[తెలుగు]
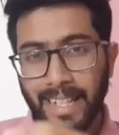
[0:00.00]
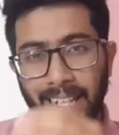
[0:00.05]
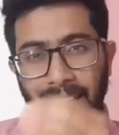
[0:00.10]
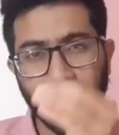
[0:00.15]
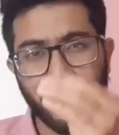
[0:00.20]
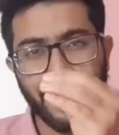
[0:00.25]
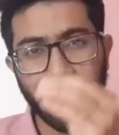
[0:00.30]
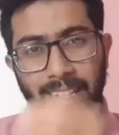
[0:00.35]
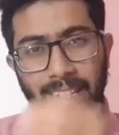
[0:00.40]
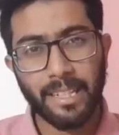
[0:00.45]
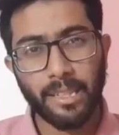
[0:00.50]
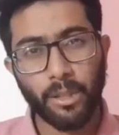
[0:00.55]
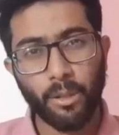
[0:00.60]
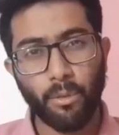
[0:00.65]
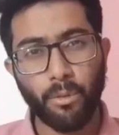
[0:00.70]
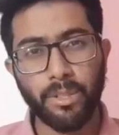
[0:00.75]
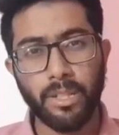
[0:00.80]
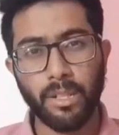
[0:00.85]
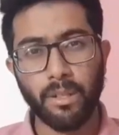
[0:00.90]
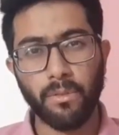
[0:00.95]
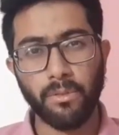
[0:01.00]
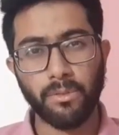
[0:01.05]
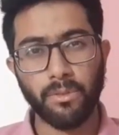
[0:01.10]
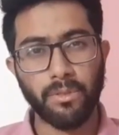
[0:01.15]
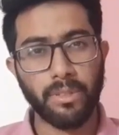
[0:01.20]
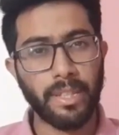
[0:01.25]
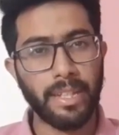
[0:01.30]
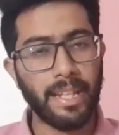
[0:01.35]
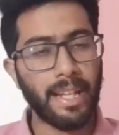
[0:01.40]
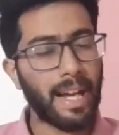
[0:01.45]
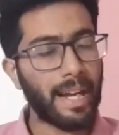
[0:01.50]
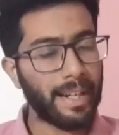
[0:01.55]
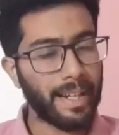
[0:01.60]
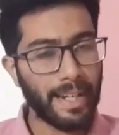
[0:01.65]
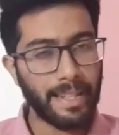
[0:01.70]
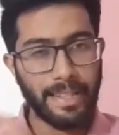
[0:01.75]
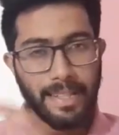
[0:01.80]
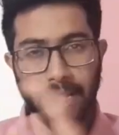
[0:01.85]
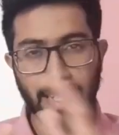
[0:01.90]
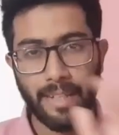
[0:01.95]
ఏది ఎందుకు జరుగుతుంది
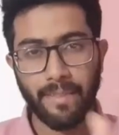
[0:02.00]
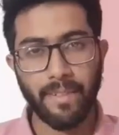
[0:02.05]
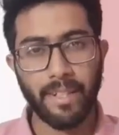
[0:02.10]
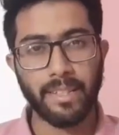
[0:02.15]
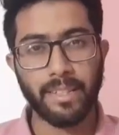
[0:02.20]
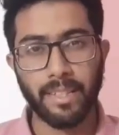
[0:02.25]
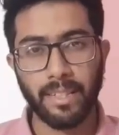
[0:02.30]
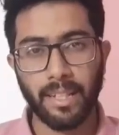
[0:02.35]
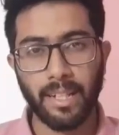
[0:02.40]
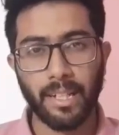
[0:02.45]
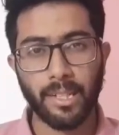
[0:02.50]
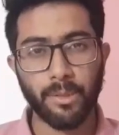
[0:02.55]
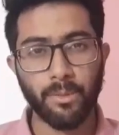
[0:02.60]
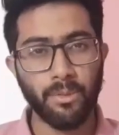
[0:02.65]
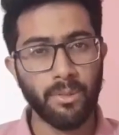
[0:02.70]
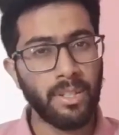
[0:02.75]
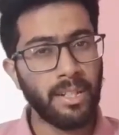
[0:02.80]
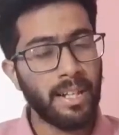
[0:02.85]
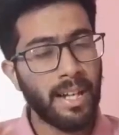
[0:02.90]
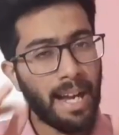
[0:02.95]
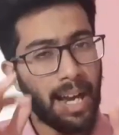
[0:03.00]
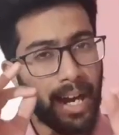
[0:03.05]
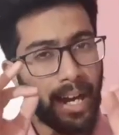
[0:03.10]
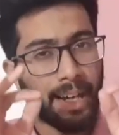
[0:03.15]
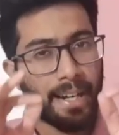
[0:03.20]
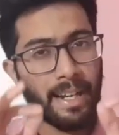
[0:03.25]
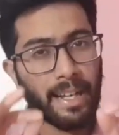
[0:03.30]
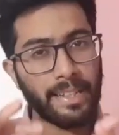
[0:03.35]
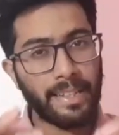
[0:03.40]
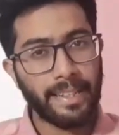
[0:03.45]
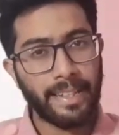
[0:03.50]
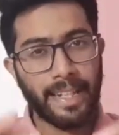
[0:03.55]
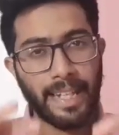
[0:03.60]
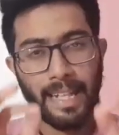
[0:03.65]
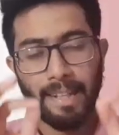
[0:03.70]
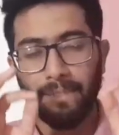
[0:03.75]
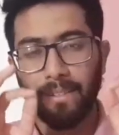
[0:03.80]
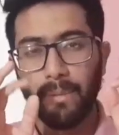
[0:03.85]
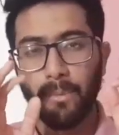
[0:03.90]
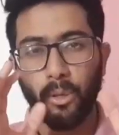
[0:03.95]
అనేది ఏమీ అర్థం కాదు అండ్ అది
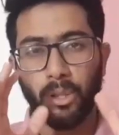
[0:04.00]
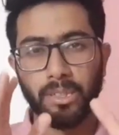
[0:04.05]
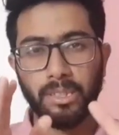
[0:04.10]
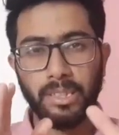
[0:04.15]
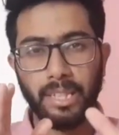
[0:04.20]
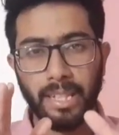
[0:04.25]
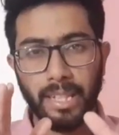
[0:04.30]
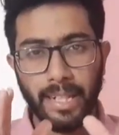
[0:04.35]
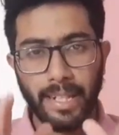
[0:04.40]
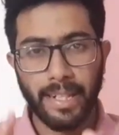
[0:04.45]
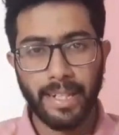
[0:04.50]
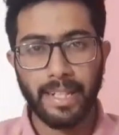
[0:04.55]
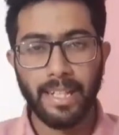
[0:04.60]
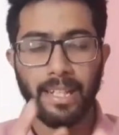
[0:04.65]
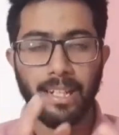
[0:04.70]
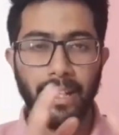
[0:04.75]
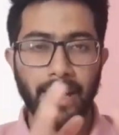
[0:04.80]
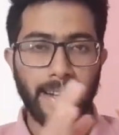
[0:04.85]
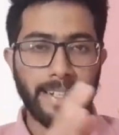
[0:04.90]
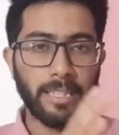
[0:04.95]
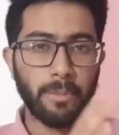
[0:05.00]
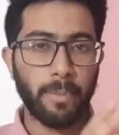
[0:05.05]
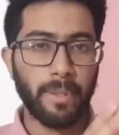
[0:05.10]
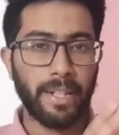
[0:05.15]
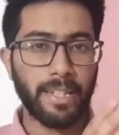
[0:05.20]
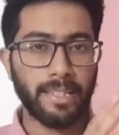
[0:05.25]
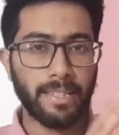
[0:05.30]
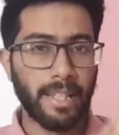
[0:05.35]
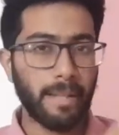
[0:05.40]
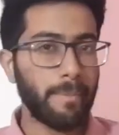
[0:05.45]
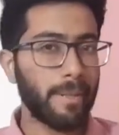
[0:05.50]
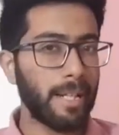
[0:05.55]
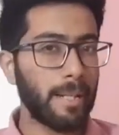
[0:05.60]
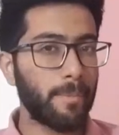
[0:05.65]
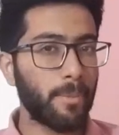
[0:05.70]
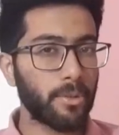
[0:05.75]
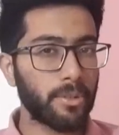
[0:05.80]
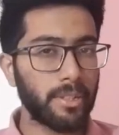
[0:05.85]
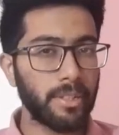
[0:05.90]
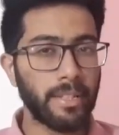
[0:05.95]
కేవలం ఒక థియరిటికల్ ఎక్స్పీరియన్స్గానే
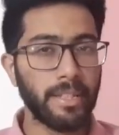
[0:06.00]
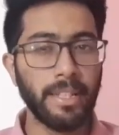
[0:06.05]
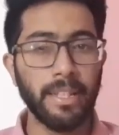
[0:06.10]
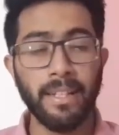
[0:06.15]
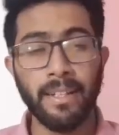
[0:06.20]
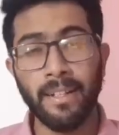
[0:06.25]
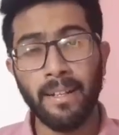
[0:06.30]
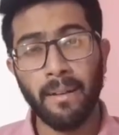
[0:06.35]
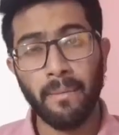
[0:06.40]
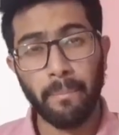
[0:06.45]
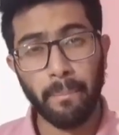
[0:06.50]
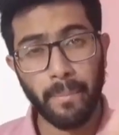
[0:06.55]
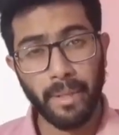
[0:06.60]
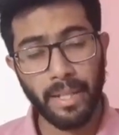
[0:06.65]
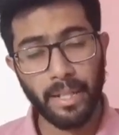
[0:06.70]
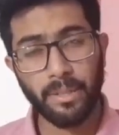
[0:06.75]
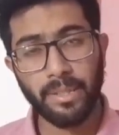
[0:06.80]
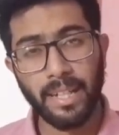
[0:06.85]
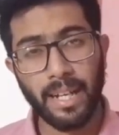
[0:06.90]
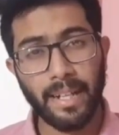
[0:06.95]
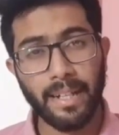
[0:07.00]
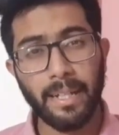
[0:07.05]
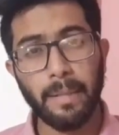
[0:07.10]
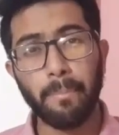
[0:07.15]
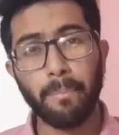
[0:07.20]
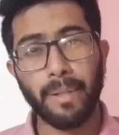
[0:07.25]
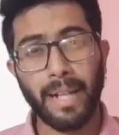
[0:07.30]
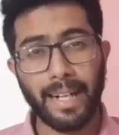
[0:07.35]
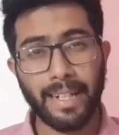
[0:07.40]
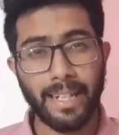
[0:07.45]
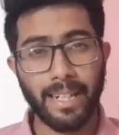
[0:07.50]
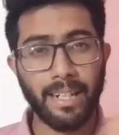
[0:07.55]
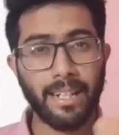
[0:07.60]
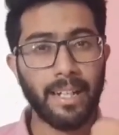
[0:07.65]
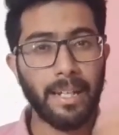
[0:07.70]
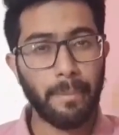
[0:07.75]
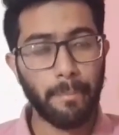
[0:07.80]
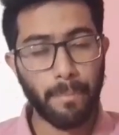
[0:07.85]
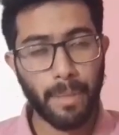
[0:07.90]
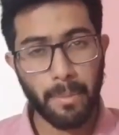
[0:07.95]
మిగిలిపోతుంది మీరు దాన్ని
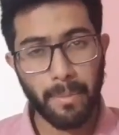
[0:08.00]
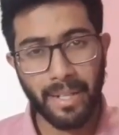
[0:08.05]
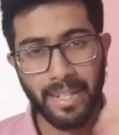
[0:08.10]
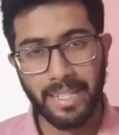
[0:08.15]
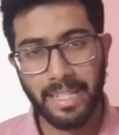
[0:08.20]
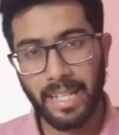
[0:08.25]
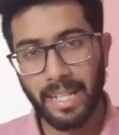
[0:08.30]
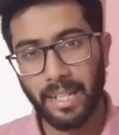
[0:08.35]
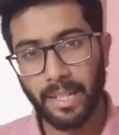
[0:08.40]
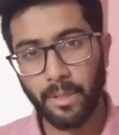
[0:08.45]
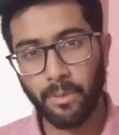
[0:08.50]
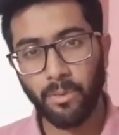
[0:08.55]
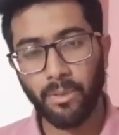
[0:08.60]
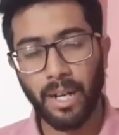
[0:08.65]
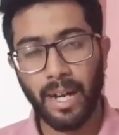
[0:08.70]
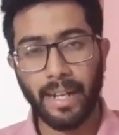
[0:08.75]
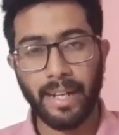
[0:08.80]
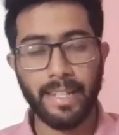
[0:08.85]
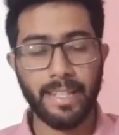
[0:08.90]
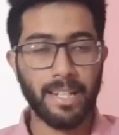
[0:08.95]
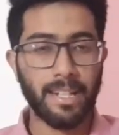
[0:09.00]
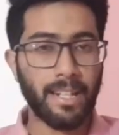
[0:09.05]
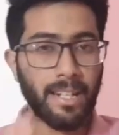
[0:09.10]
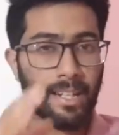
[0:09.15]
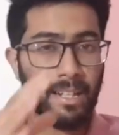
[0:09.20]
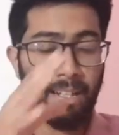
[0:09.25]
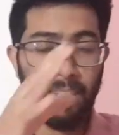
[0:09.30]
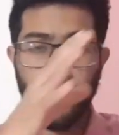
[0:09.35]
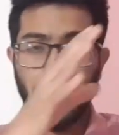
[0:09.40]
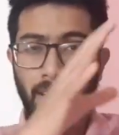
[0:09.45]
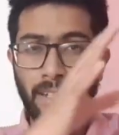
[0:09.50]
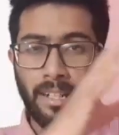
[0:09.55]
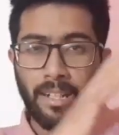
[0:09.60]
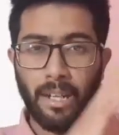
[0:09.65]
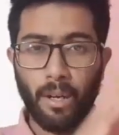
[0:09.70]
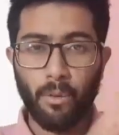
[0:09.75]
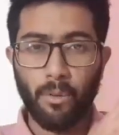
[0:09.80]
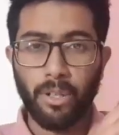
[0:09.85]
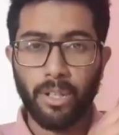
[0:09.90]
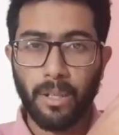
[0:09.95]
ప్రాక్టికల్గా ఇంప్లిమెంట్ చేయలేరు అండ్ నిజంగా
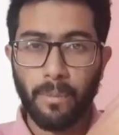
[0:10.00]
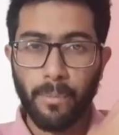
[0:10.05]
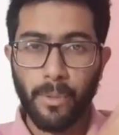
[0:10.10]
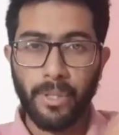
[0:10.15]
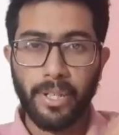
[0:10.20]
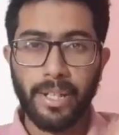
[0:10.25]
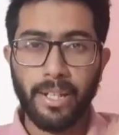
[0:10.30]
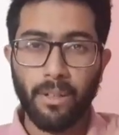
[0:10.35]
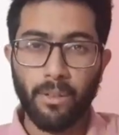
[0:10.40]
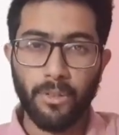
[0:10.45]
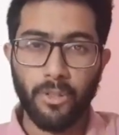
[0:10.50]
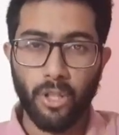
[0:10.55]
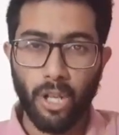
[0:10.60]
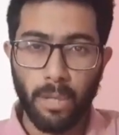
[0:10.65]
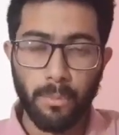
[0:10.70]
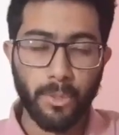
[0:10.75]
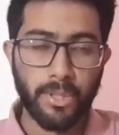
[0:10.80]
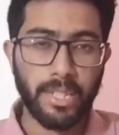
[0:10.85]
క్లౌడ్ కంప్యూటింగ్లో జాబ్